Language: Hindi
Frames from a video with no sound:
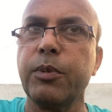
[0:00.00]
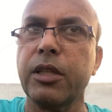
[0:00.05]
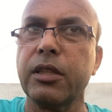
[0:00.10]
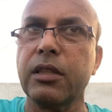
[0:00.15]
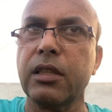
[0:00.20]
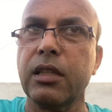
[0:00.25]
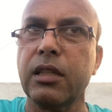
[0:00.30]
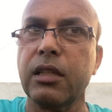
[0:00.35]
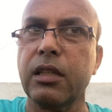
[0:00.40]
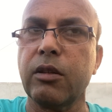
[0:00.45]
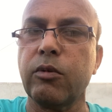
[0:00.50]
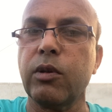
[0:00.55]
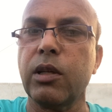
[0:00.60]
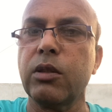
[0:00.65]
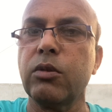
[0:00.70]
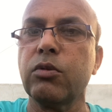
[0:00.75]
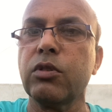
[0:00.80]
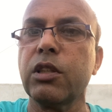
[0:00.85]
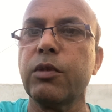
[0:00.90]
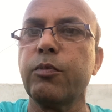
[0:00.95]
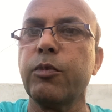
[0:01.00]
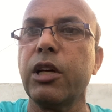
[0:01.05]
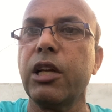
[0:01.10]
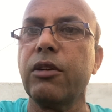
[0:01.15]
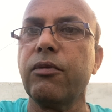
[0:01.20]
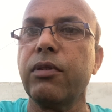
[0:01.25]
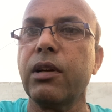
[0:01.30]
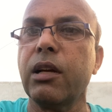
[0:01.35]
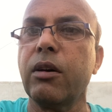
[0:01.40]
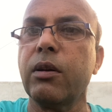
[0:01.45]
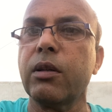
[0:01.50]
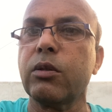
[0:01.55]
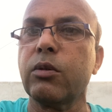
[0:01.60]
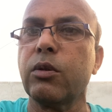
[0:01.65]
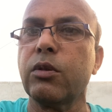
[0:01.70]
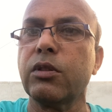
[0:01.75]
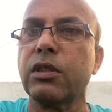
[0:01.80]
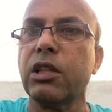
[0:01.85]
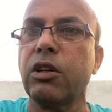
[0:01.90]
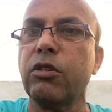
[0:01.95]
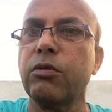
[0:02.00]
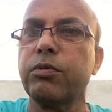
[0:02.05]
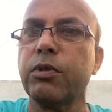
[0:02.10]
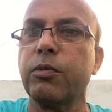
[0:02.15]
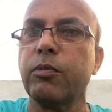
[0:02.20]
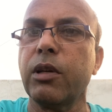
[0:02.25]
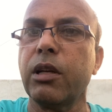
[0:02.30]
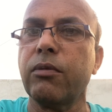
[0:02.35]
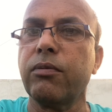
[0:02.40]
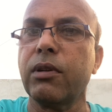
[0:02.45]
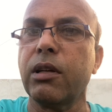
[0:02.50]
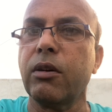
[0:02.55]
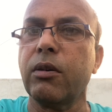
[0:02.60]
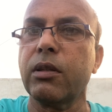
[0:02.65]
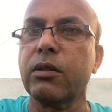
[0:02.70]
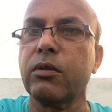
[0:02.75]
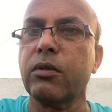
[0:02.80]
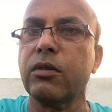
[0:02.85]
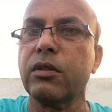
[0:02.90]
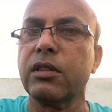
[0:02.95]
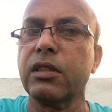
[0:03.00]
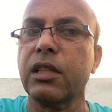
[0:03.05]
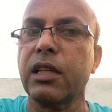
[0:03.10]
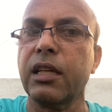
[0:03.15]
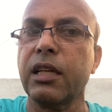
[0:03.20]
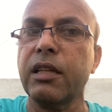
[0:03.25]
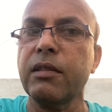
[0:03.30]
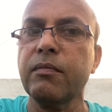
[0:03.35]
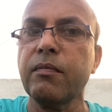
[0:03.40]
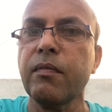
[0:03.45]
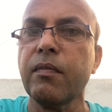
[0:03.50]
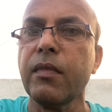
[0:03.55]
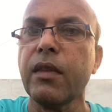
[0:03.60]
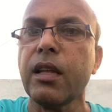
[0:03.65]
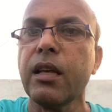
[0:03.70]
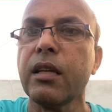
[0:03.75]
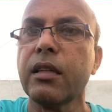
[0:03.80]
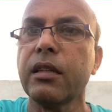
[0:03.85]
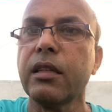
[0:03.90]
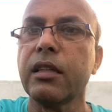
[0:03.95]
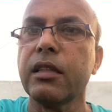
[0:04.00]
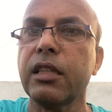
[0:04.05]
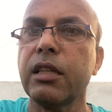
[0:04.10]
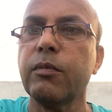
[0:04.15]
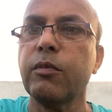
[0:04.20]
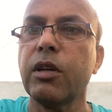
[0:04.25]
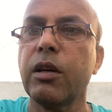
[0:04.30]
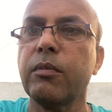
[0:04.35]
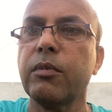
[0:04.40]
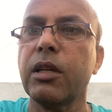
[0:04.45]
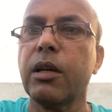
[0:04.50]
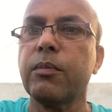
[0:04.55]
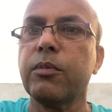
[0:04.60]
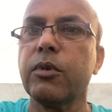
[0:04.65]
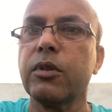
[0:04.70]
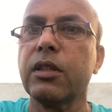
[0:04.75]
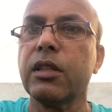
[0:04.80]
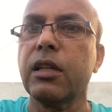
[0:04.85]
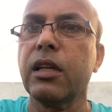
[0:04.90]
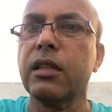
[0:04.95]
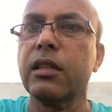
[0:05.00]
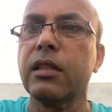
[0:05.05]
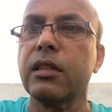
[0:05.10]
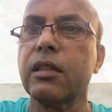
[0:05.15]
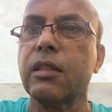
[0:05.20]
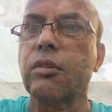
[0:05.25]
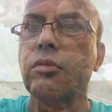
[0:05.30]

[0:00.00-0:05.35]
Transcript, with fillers: पहचान करवा दूँ कि मेल फ्लावर कौन सा है और फीमेल फ्लावर कौन सा है देखिए मैं अभी आपको दिखा देता